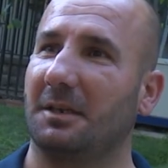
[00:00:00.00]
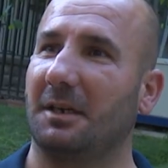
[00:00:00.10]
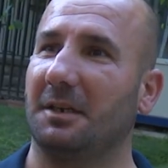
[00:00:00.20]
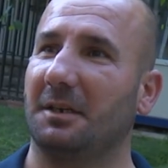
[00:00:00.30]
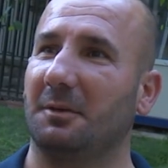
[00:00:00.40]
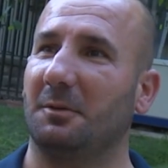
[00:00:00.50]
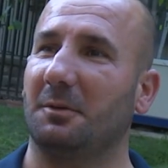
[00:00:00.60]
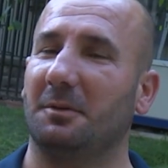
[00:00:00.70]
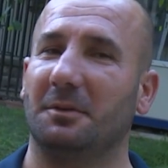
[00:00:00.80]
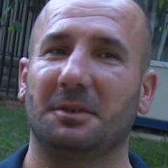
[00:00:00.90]
Kaya'nın
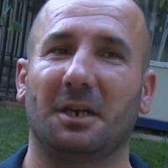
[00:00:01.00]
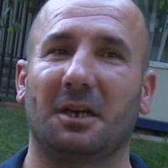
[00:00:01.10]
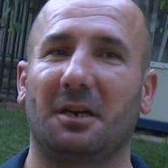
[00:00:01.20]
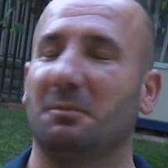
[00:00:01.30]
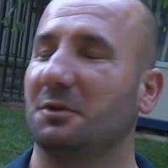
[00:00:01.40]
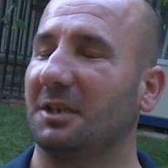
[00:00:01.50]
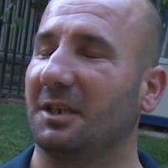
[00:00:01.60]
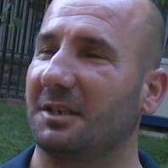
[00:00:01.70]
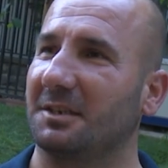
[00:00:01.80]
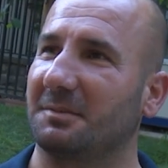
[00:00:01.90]
o yakamı
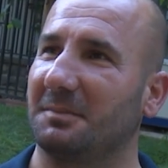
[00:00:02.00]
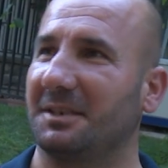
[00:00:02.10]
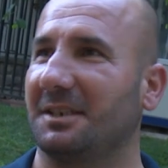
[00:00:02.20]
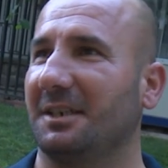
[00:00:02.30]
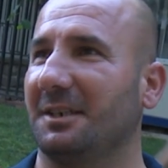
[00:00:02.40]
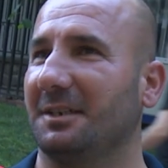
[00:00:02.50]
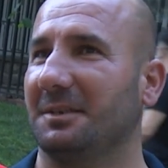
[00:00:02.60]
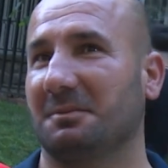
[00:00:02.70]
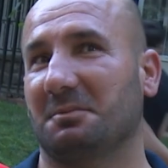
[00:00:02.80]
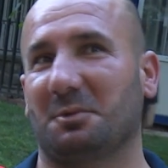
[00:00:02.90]
şarkısı mesela
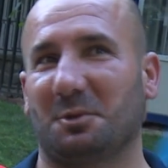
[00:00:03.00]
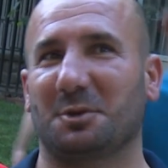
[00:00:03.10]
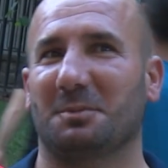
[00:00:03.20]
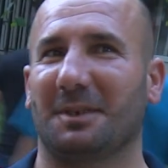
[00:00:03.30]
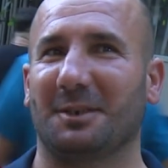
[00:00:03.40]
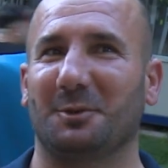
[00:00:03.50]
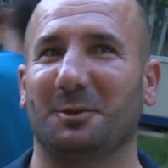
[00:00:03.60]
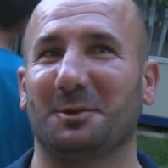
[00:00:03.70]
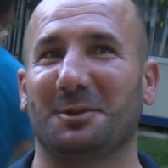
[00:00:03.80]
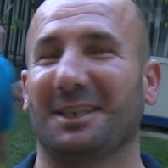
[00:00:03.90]
hoşuma
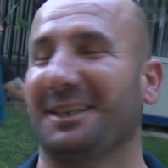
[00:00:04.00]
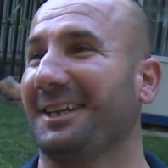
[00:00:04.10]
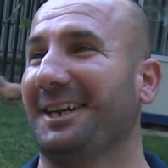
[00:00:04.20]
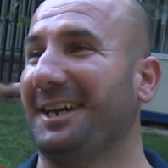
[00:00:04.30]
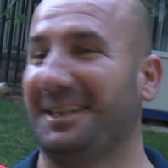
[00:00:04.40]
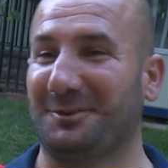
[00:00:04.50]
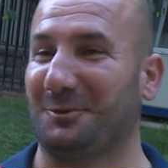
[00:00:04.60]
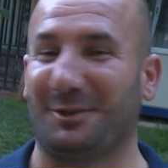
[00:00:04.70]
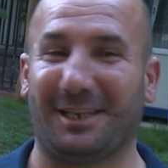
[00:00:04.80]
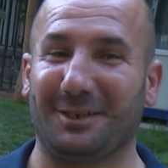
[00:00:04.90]
gidiyor. Geri hani kalan
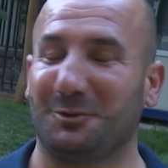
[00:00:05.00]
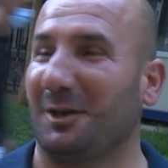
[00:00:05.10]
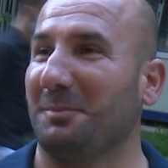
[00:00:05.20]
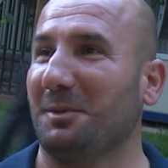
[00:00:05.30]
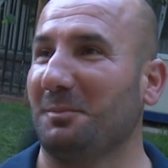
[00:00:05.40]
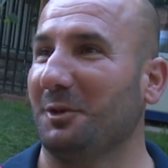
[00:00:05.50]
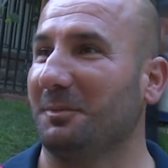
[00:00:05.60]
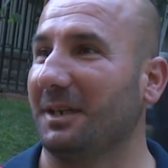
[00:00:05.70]
sözleri şu an bilmiyorum